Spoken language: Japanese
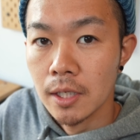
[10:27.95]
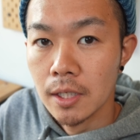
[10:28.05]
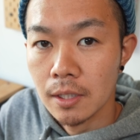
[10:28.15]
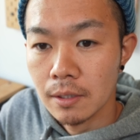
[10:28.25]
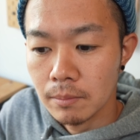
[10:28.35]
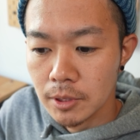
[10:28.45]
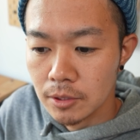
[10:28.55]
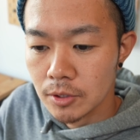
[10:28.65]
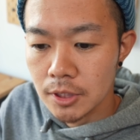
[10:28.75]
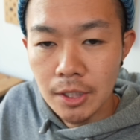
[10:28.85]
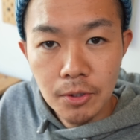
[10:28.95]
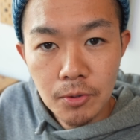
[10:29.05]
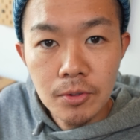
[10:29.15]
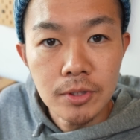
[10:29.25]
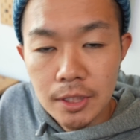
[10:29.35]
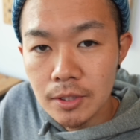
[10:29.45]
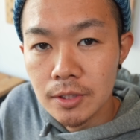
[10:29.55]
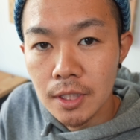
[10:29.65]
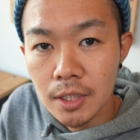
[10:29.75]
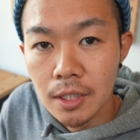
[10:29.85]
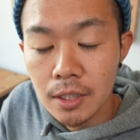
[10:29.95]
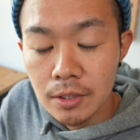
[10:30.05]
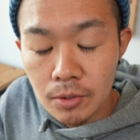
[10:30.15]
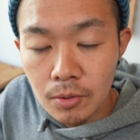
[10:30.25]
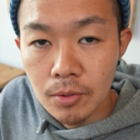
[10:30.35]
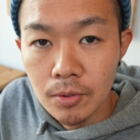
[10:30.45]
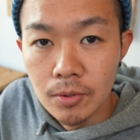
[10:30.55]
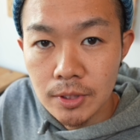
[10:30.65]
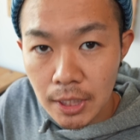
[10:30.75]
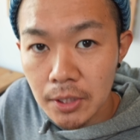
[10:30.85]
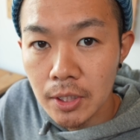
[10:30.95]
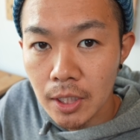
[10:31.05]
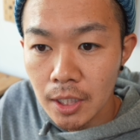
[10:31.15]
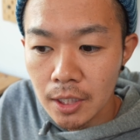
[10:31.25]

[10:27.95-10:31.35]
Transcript: えーまあ、そちらの方をチェックしていただくとざっくり